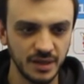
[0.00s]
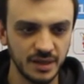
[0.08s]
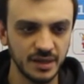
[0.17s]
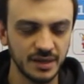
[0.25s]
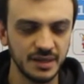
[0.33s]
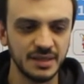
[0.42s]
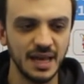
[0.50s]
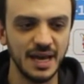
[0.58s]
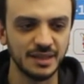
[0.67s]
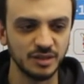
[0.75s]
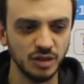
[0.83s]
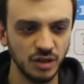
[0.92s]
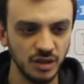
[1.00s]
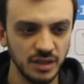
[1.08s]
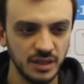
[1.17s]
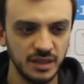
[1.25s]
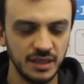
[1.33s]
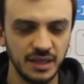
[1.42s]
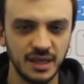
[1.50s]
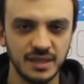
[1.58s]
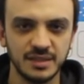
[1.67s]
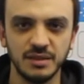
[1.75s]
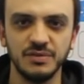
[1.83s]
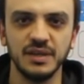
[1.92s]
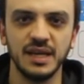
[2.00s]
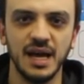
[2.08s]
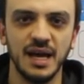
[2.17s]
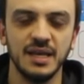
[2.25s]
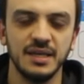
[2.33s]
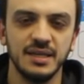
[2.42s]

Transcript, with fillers: in ritardo in classifica,